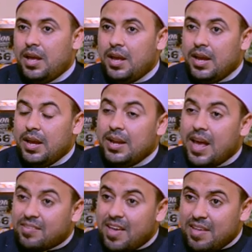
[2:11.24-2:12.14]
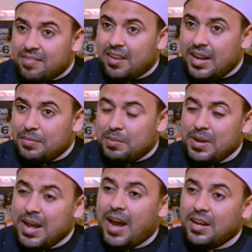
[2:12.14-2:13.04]
آه الاساس اللي
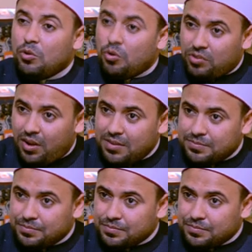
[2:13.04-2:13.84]
بتبنى عليه الاسره